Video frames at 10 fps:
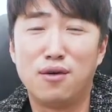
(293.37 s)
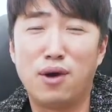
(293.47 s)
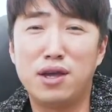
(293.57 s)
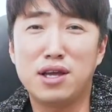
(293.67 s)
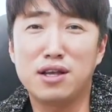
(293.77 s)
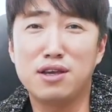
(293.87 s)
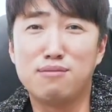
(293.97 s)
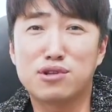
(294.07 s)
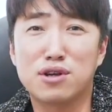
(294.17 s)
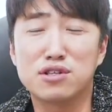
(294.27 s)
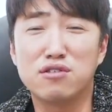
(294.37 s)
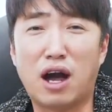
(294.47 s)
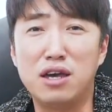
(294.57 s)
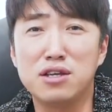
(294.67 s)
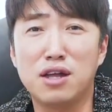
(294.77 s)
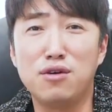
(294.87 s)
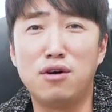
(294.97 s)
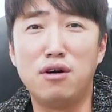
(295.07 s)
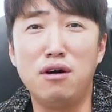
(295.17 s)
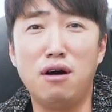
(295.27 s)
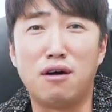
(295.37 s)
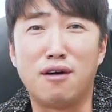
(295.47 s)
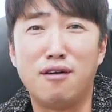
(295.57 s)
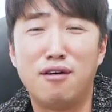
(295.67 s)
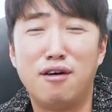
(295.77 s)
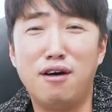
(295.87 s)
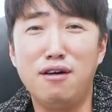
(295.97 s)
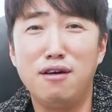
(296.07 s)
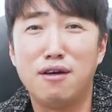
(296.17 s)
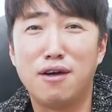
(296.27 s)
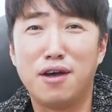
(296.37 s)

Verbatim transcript: 회장님 쓰러진 거 아니잖아. 어?